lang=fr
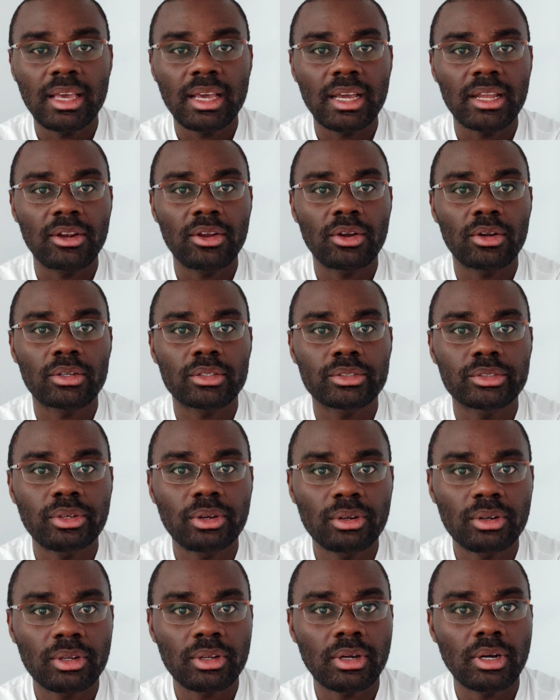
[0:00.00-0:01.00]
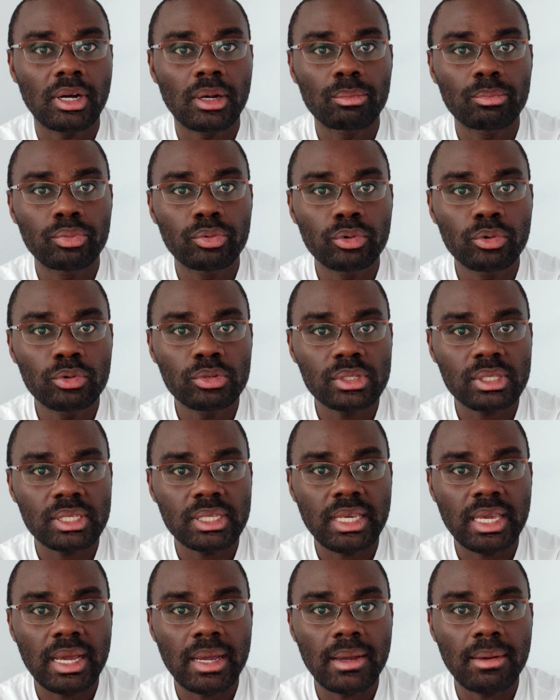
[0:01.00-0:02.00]
Alors, donc, en bourse,
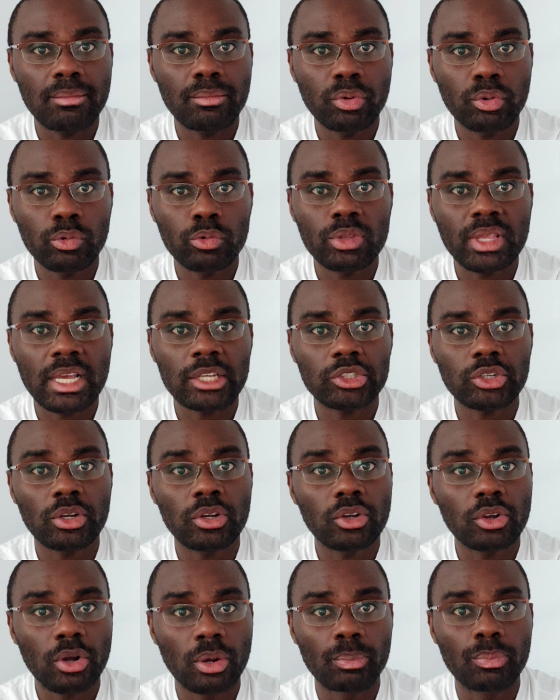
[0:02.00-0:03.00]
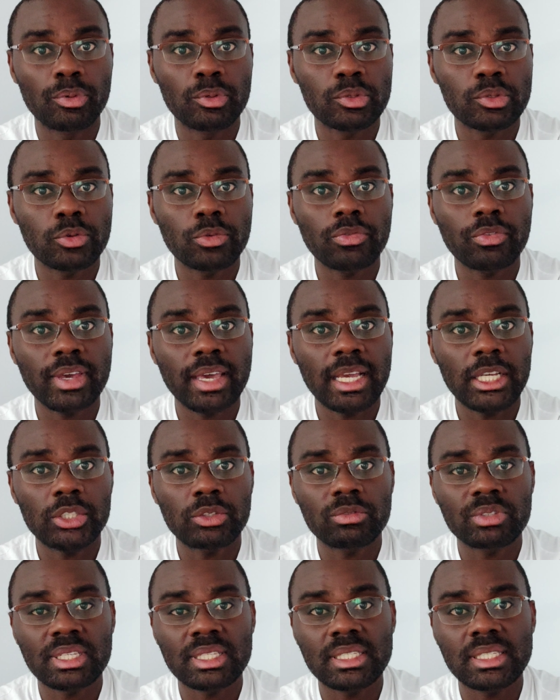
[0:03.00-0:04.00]
il y a beaucoup d'argent qu'on peut se faire.
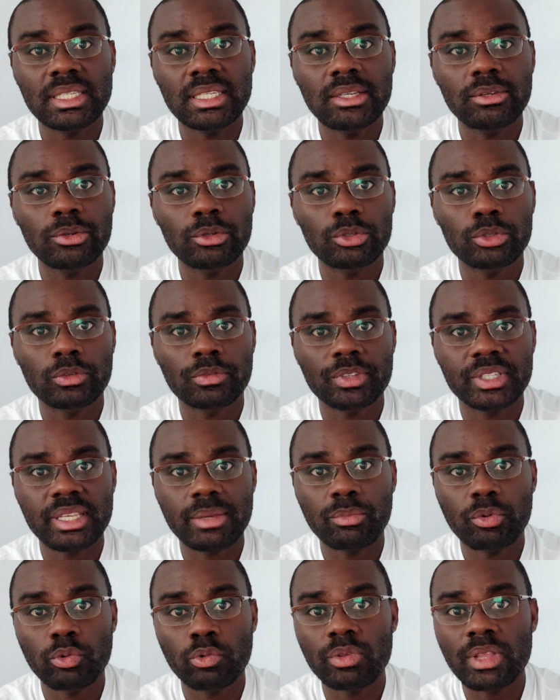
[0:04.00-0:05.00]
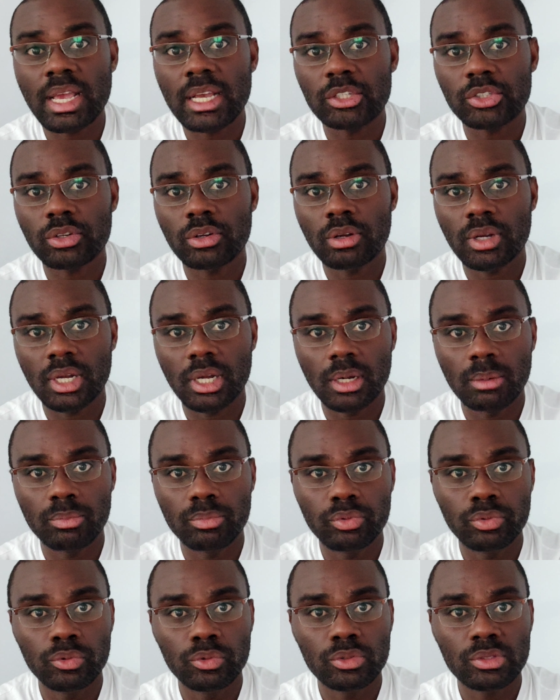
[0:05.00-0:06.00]
Je vous ai dit que je faisais beaucoup d'argent en
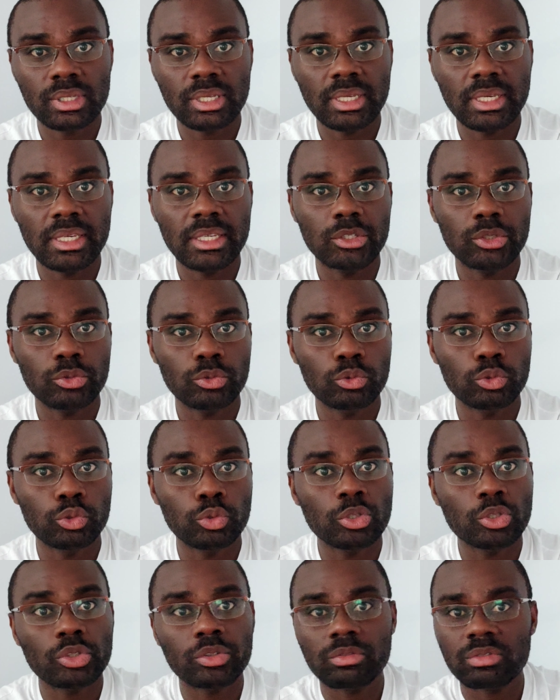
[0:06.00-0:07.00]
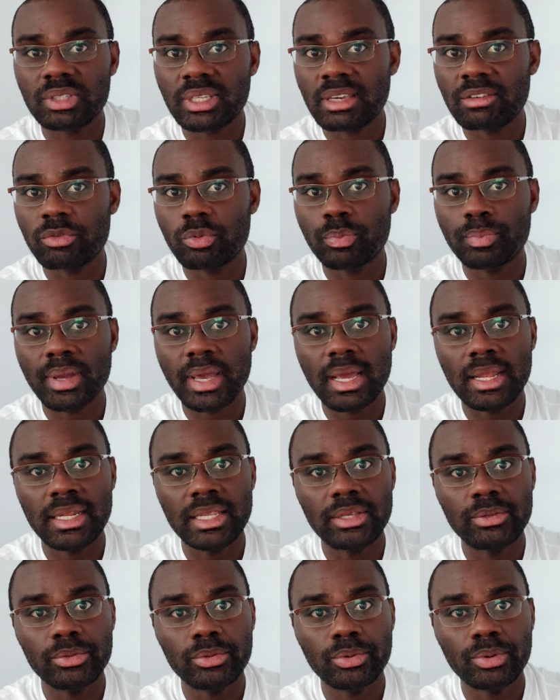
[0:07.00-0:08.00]
bourse et aujourd'hui, je voudrais vous
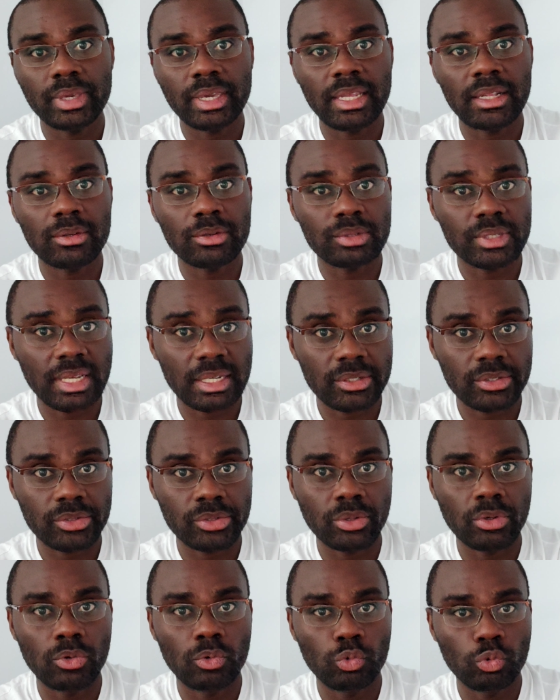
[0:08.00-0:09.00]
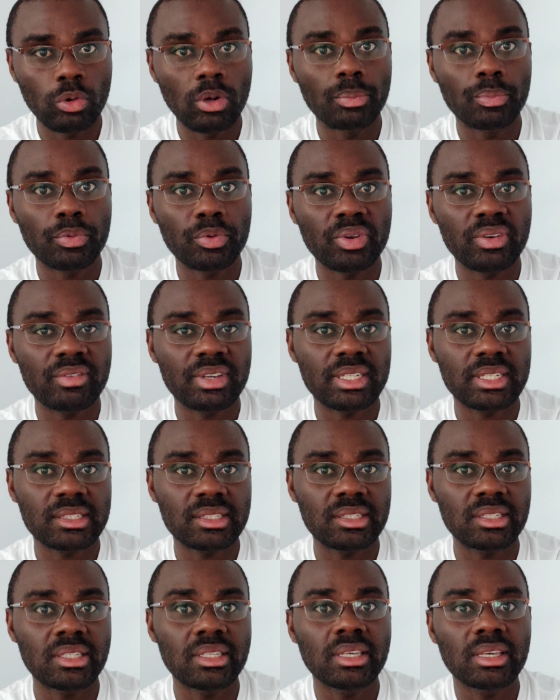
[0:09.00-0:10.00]
parler de quelques actions où on peut
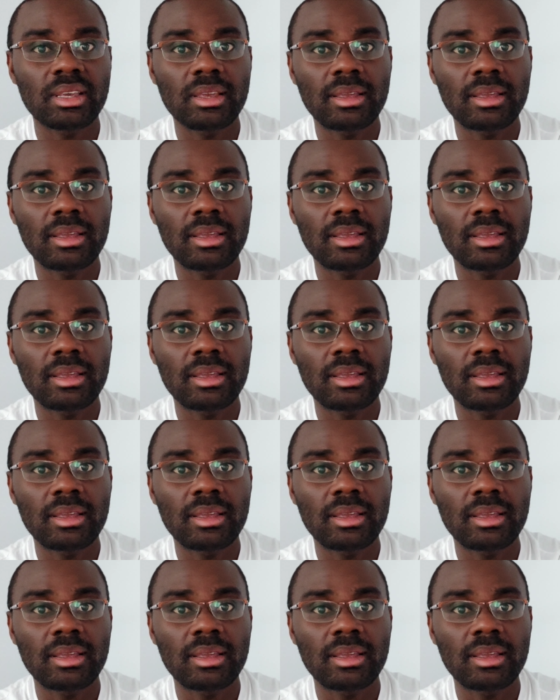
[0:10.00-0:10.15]
investir.